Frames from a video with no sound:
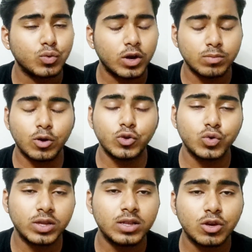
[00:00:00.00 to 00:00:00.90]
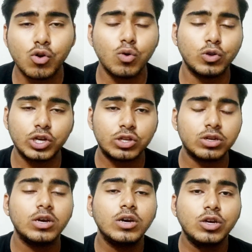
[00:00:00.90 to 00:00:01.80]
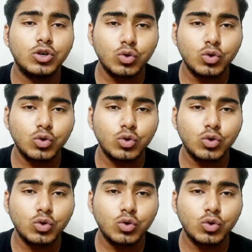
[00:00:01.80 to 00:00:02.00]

उस वक्त मौजूद नहीं थी क्योंकि वो जस्ट